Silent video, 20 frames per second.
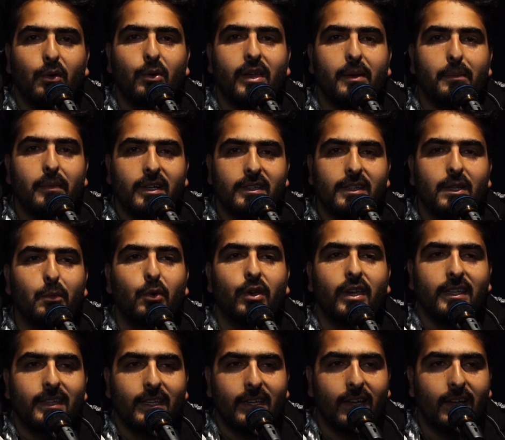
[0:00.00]
हो रही मातम और
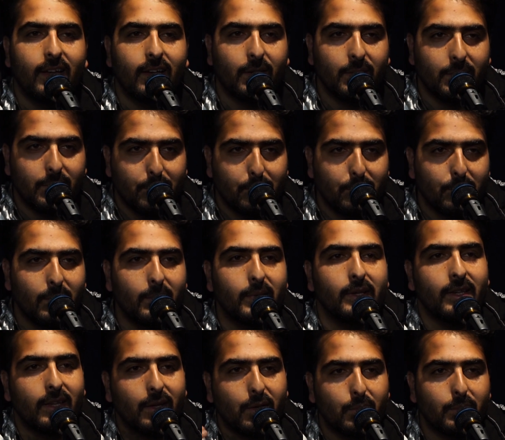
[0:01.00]
इतना
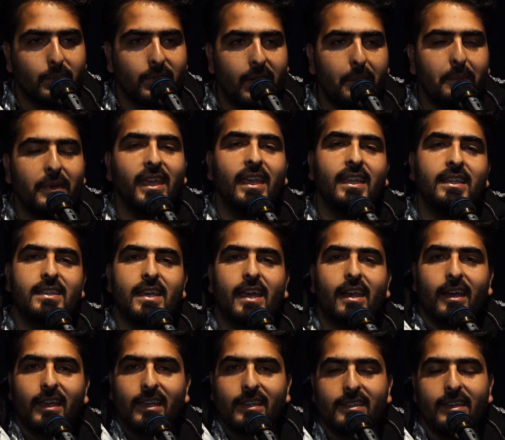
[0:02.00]
गमगीन
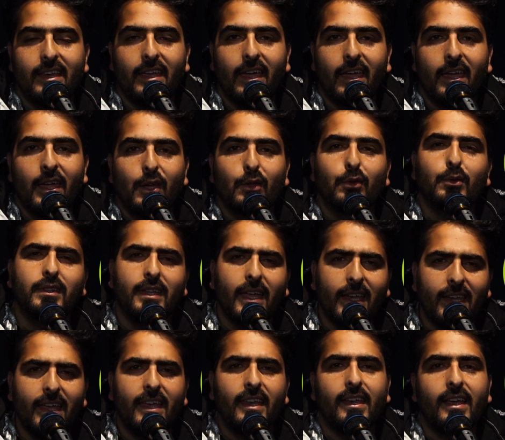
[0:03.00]
चेहरा किस लिए है तो
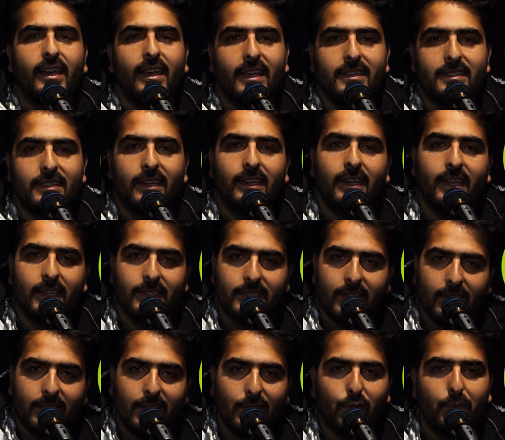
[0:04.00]
देन आई रियलाइज कि नहीं ये
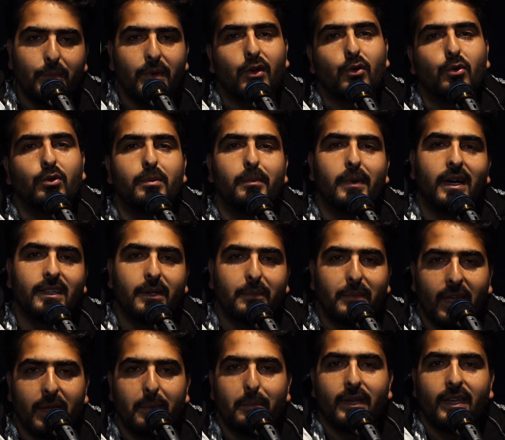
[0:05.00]
शादी तो हमने खुद
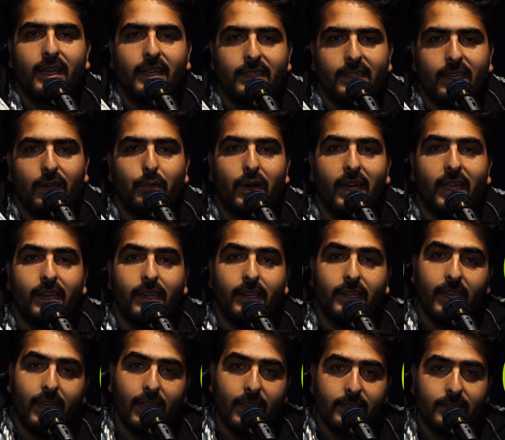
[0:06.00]
मातम टाइप बना दी है वायरिन
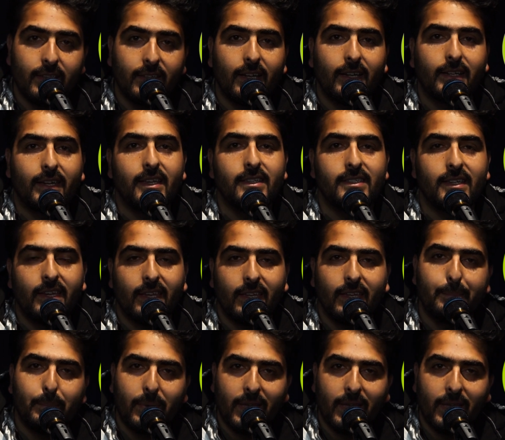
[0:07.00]
इन ये ज़्यादा टेंशन है कि